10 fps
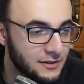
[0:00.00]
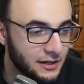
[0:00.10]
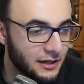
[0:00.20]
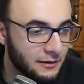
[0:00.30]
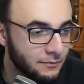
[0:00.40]

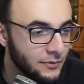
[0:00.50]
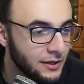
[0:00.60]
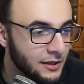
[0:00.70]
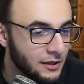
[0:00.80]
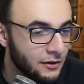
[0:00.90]
Egal.
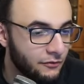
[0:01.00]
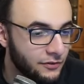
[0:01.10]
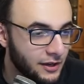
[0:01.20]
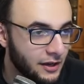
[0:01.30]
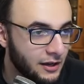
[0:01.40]

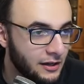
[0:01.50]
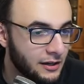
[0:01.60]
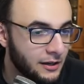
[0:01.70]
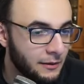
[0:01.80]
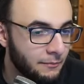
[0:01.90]
Wir,
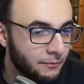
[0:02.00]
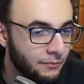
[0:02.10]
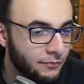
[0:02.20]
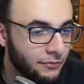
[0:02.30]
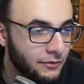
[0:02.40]

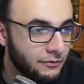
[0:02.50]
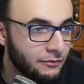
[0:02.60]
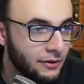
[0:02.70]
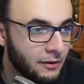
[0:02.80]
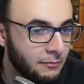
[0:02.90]
ähm...
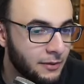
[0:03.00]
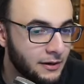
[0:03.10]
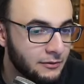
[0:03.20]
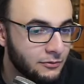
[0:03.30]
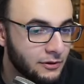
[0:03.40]

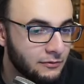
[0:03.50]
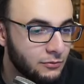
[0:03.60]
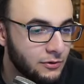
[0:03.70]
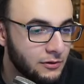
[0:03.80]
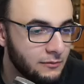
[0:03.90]
Verbannen
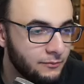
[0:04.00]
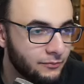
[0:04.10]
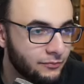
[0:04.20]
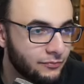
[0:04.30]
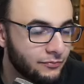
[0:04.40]
Donnervogel.
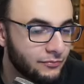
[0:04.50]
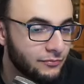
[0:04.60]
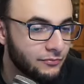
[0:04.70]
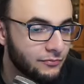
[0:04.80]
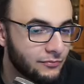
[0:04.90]

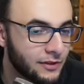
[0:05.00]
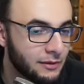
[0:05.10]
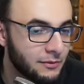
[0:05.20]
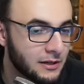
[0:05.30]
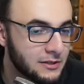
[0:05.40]

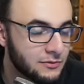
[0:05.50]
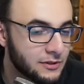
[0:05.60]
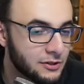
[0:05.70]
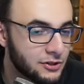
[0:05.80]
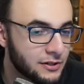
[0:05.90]
Nehmen Castor
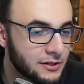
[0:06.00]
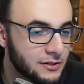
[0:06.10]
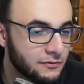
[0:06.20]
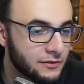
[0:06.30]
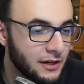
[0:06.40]
dann stattdessen
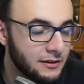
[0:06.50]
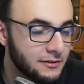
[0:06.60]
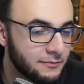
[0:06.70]
auf die Hand.